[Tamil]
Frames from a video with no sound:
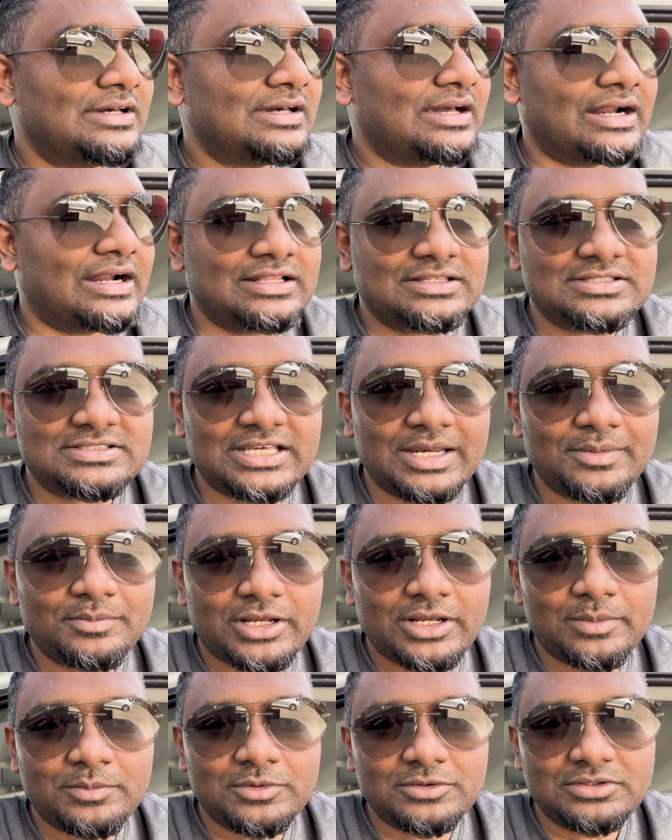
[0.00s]
அண்ட் அட் தி சேம்
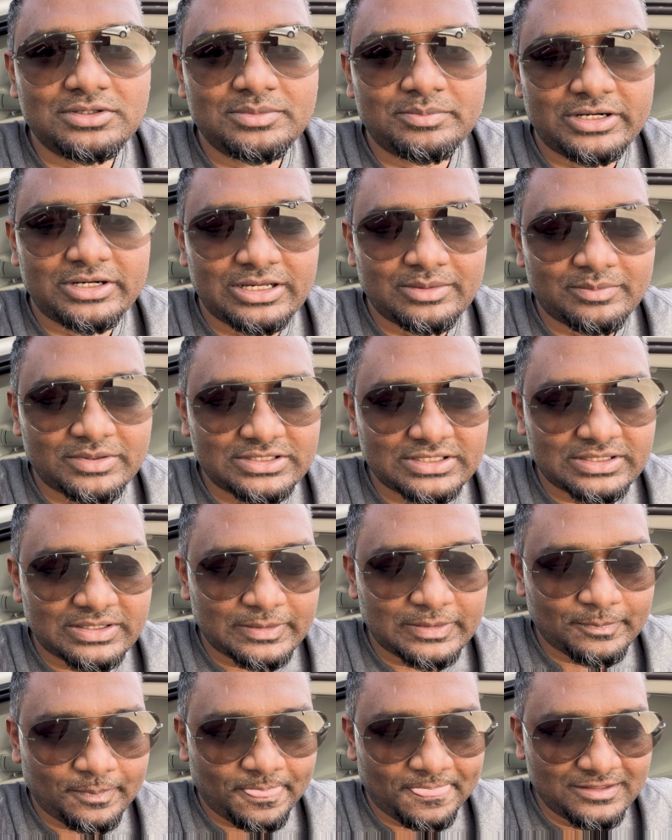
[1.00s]
டைம் வந்து இப்போ நீங்கள்
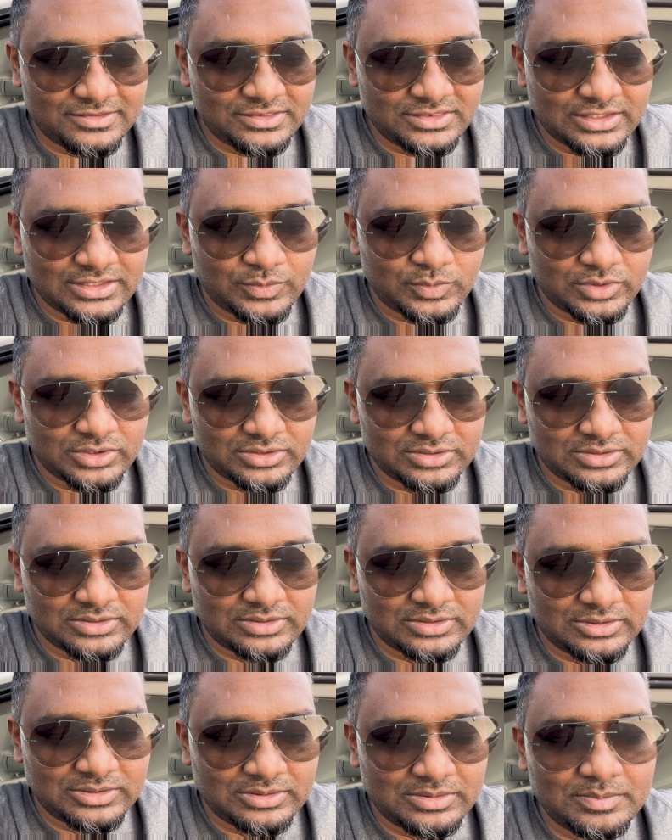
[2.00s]
பார்த்தீங்கன்னா இந்த ஒரு
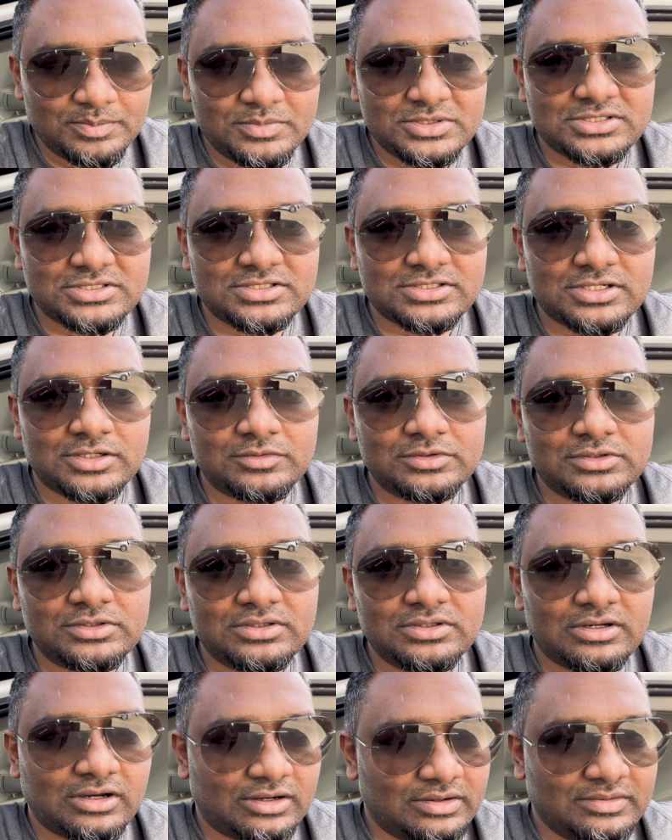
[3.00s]
பிஸ்னஸில்
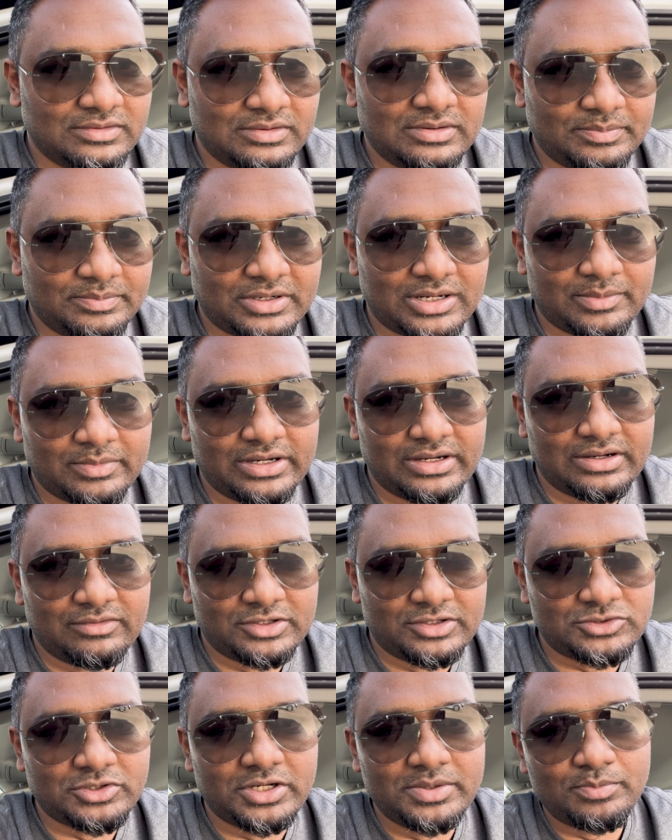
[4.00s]
வந்து இப்போ நம்ம
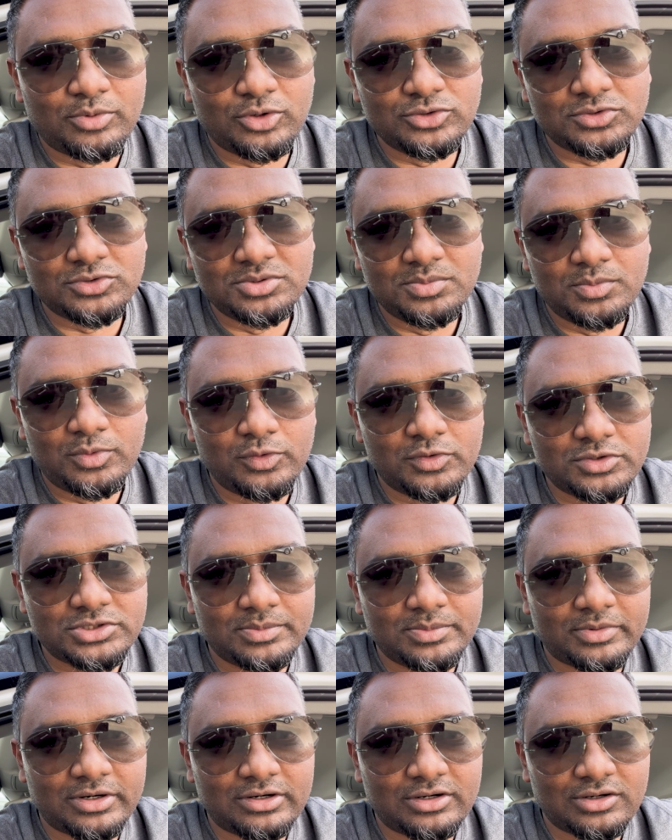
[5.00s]
வருஷம் இம்போர்ட்ஸ் வந்து மூணு
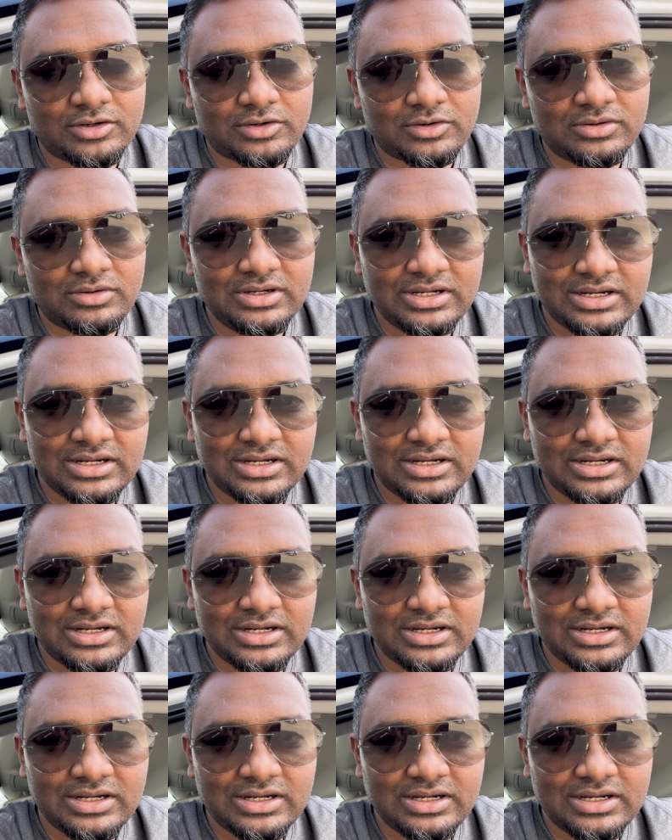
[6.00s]
வருஷம் பண்ணிருக்கிறோம்